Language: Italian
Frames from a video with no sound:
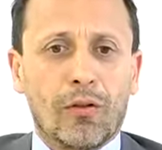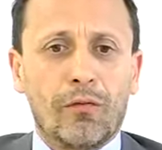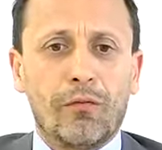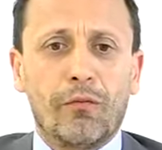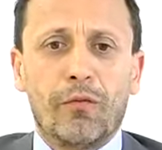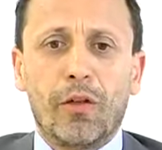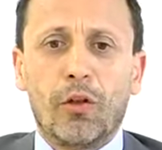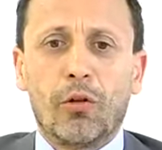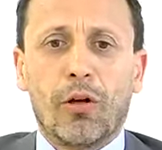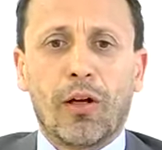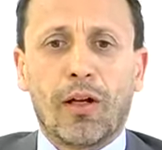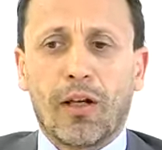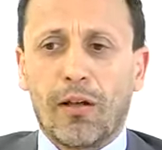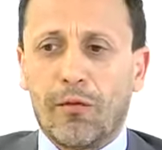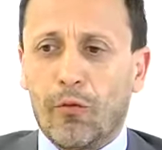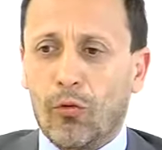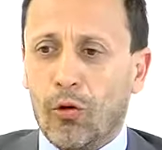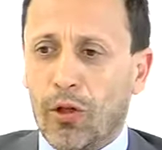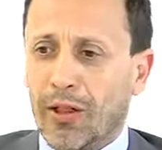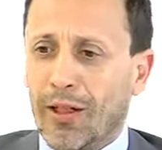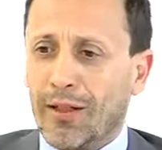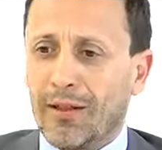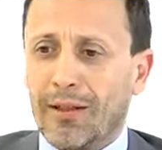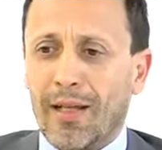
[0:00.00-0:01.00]
invito, anche
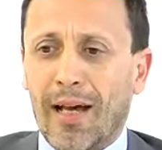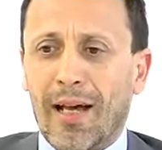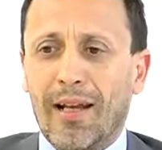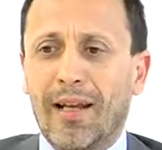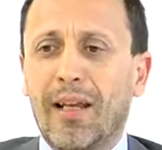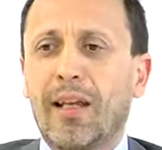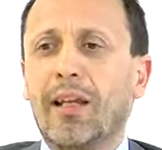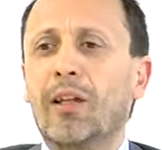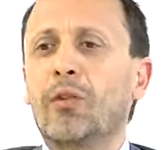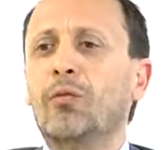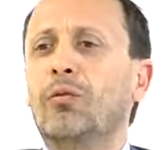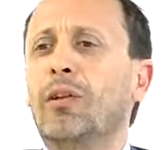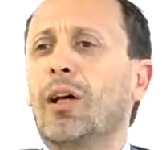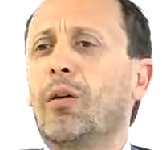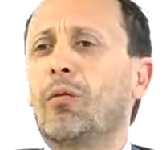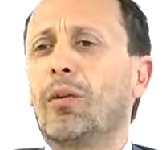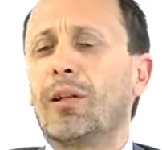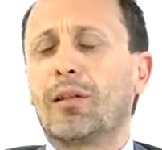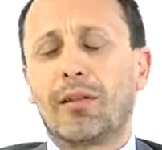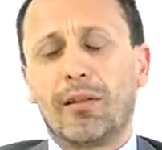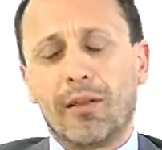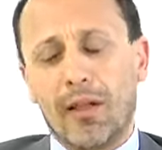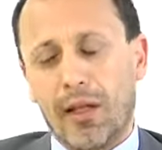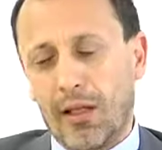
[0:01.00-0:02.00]
voi ad andare in una
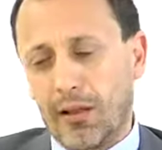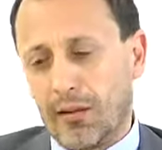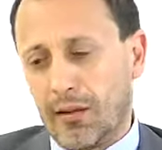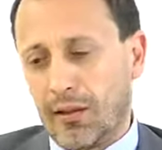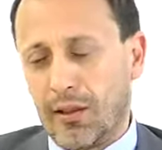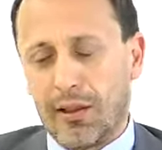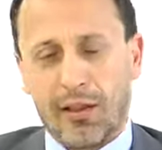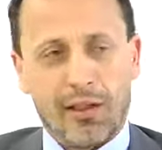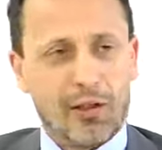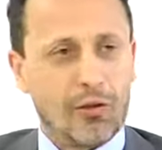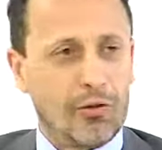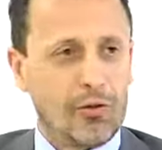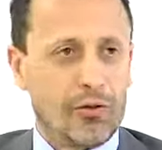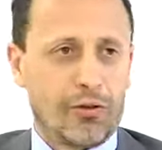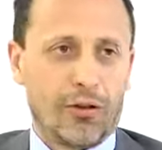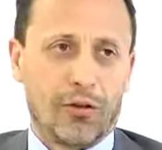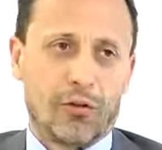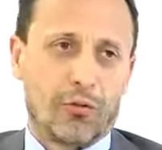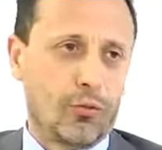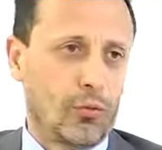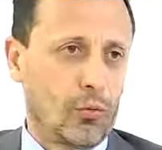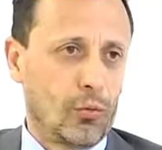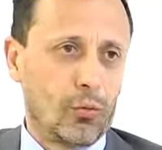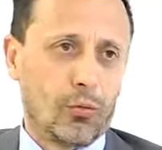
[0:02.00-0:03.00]
qualsiasi delle nostre
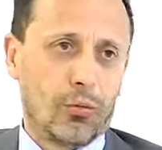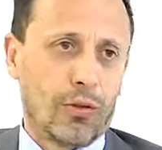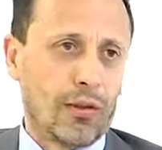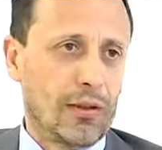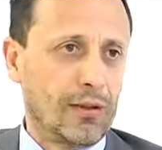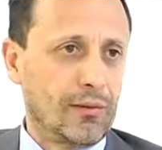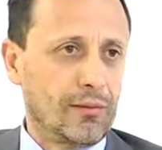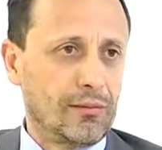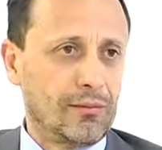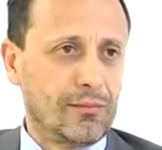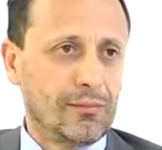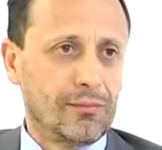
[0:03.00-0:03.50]
strutture